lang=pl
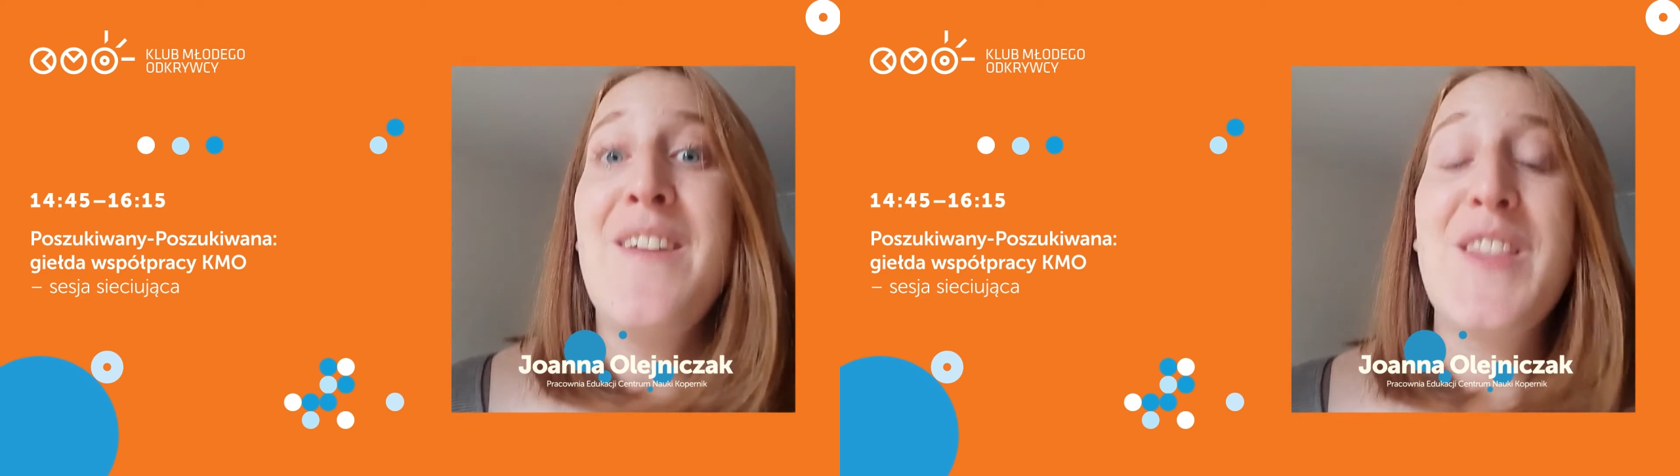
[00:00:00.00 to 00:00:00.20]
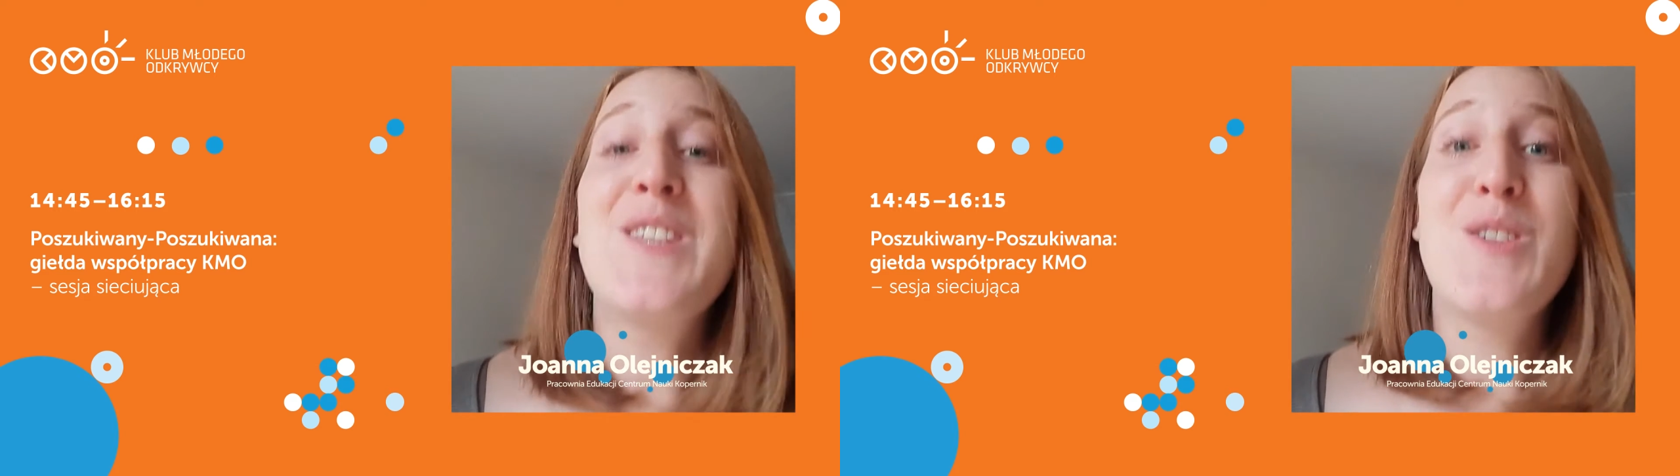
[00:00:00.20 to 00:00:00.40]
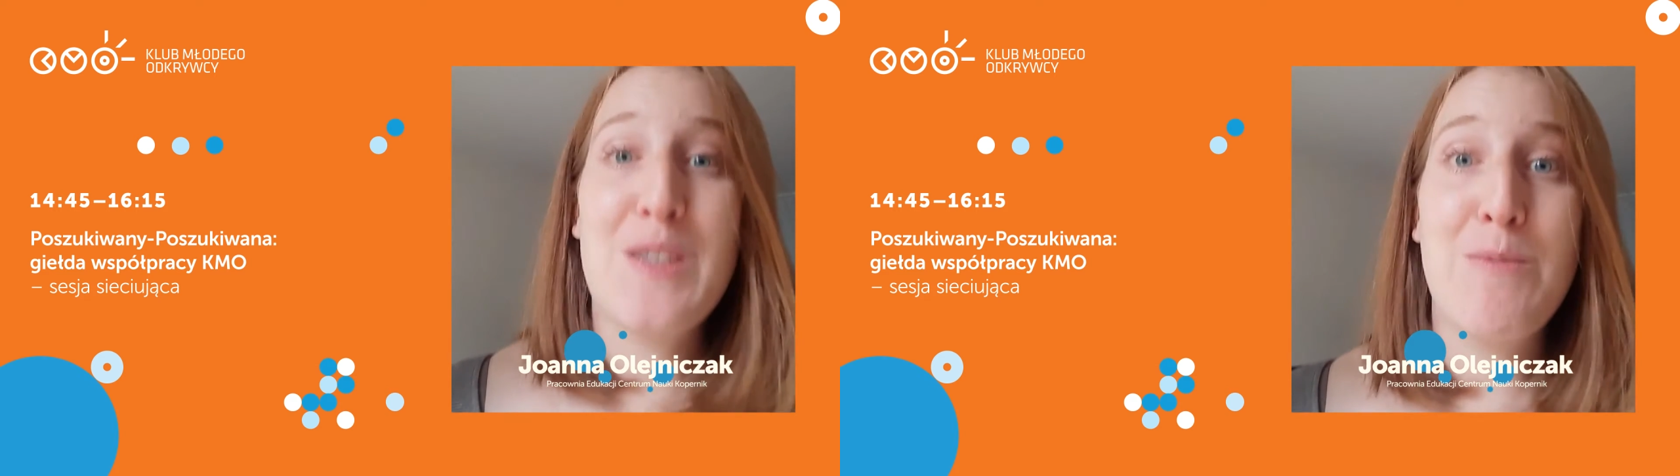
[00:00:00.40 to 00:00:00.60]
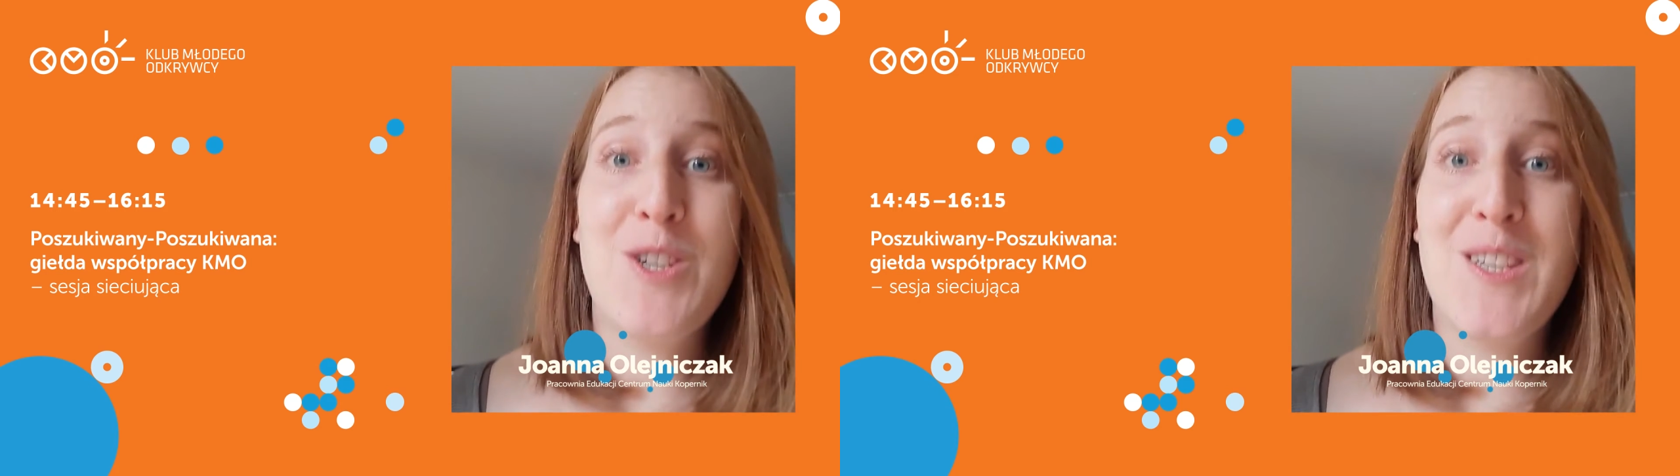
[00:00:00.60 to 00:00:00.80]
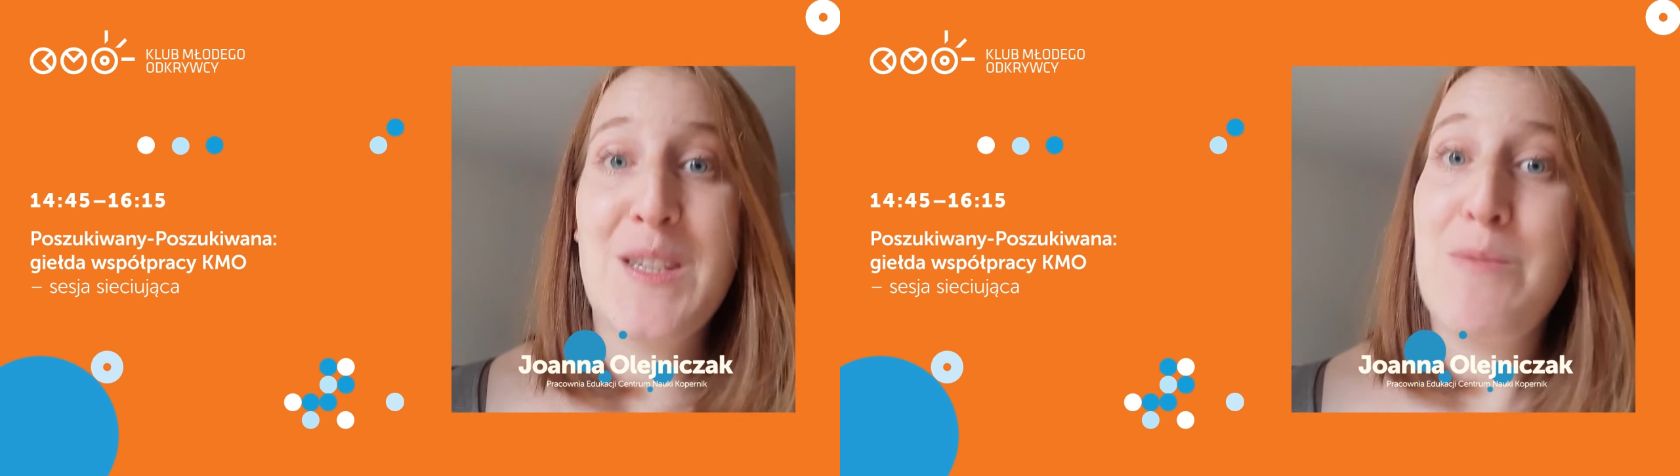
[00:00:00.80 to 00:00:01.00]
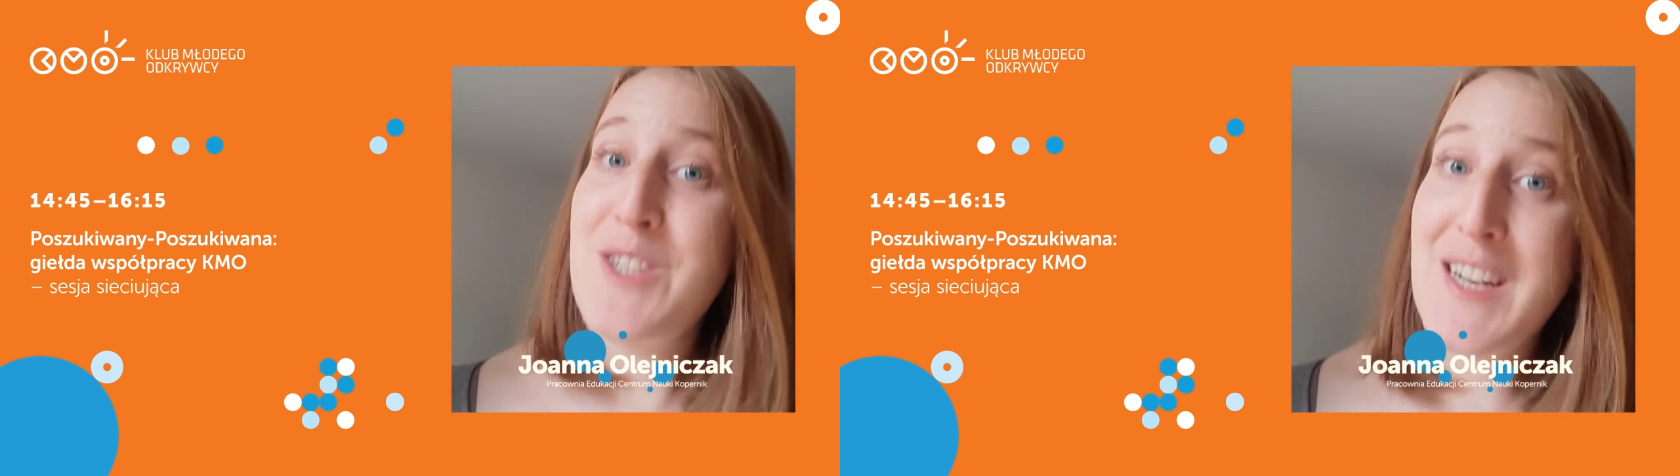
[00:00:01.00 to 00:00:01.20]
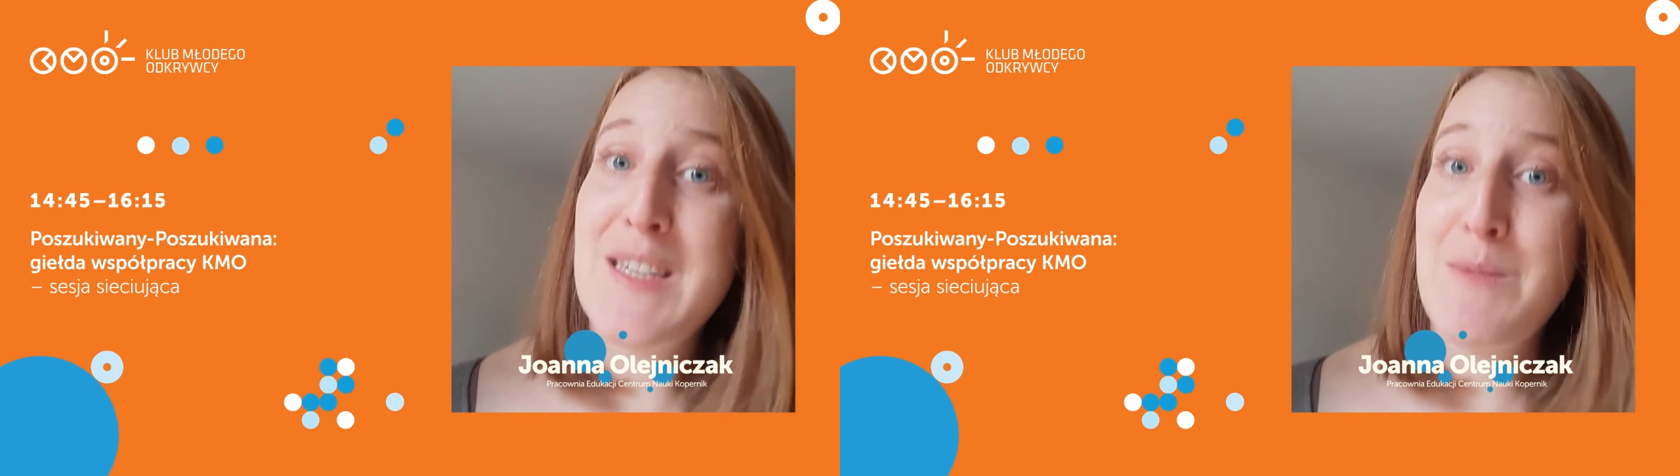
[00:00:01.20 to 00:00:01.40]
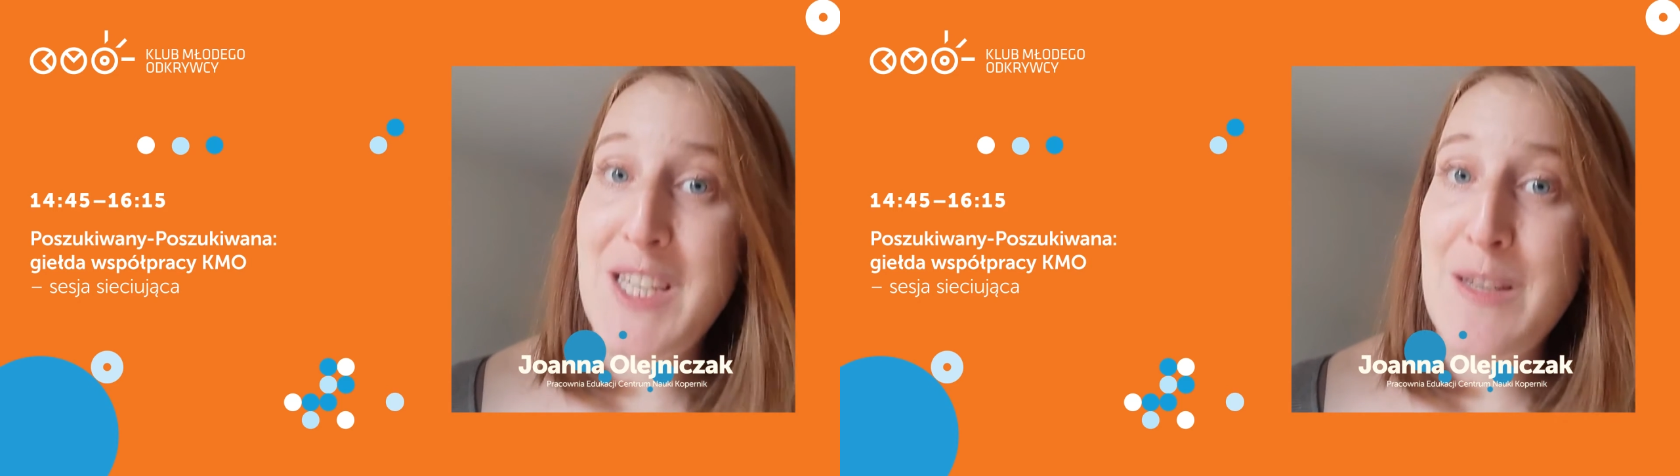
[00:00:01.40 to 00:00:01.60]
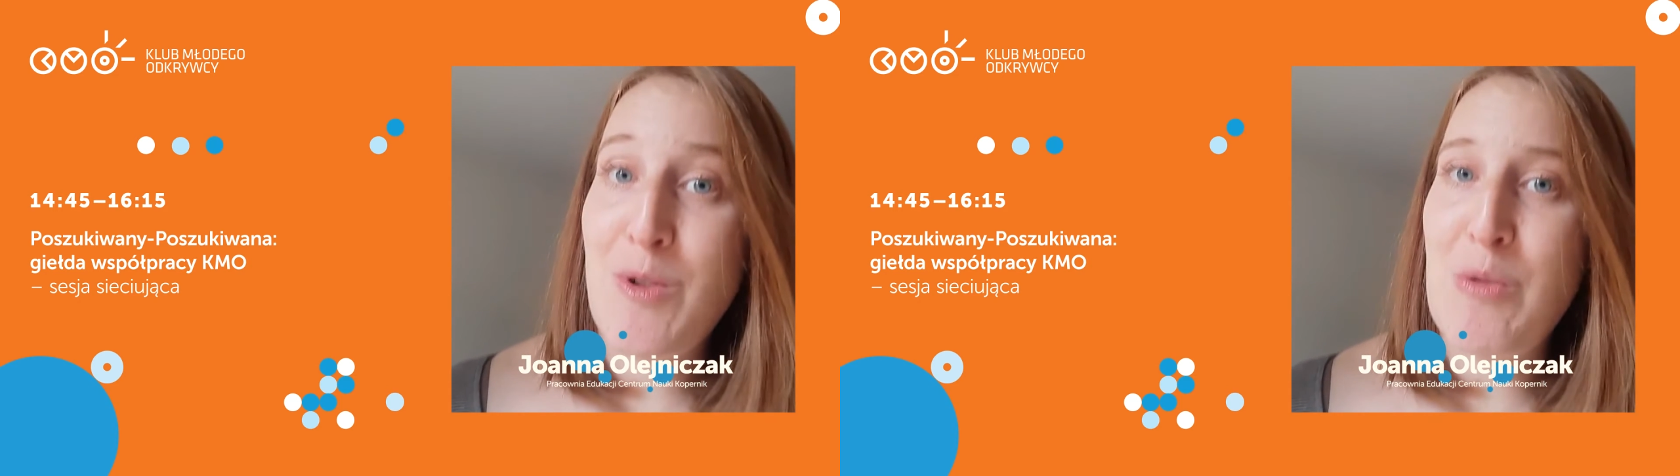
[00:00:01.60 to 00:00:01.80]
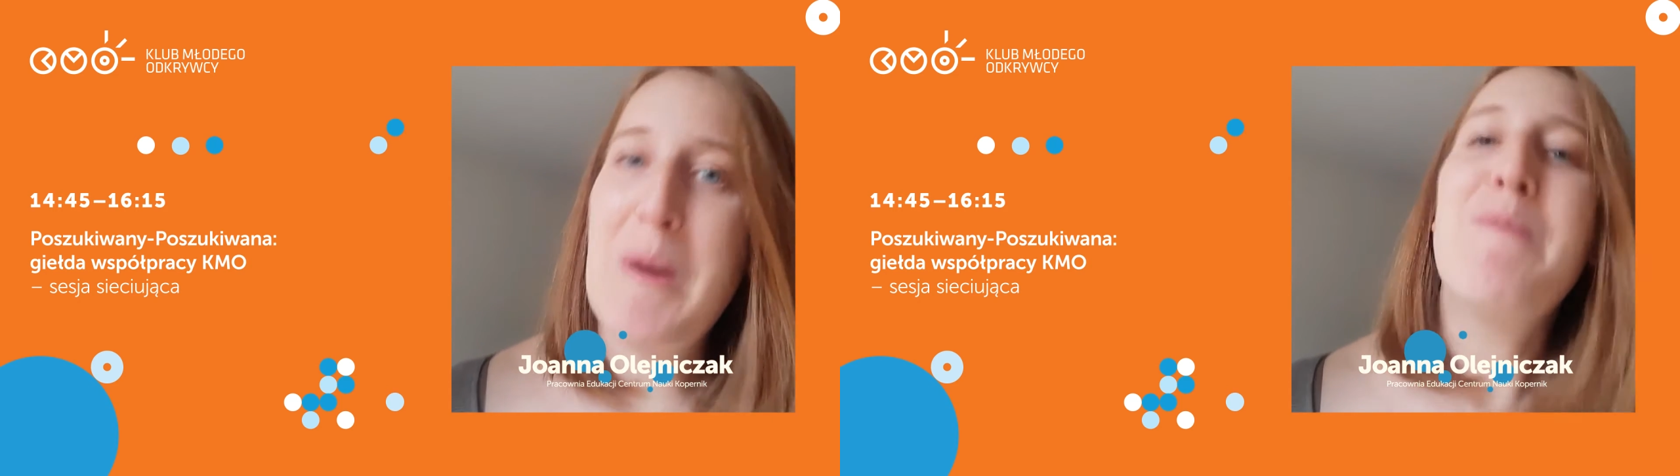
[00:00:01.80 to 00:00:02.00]
na coś, co możecie zrobić razem z innym
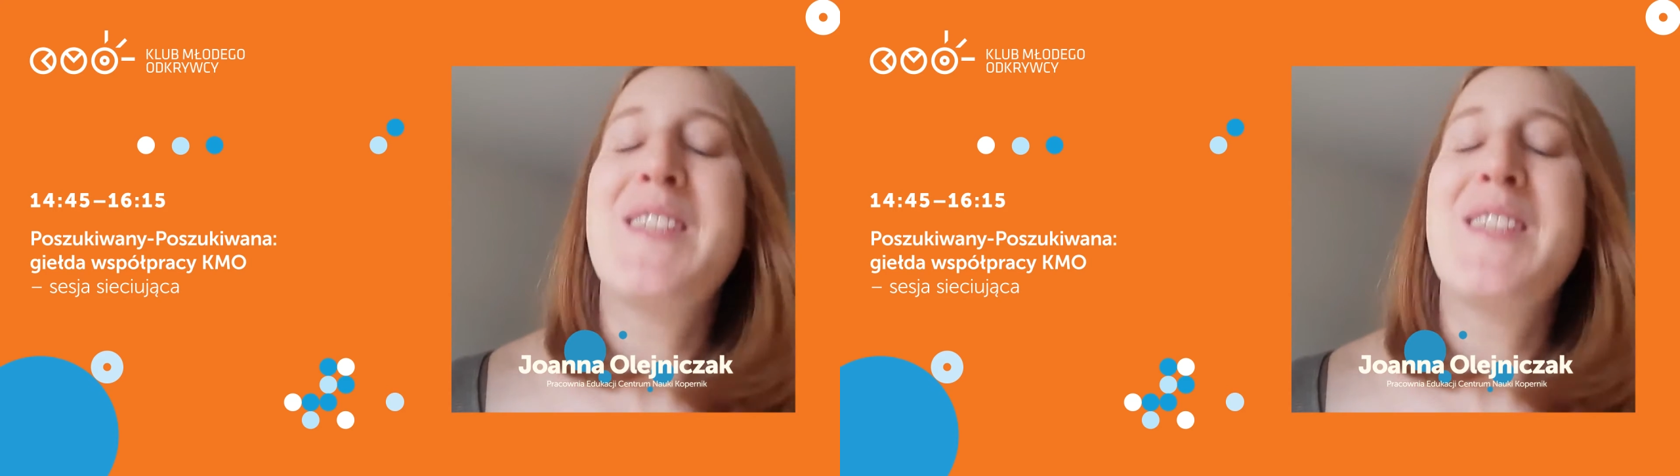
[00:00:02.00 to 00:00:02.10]
klubem,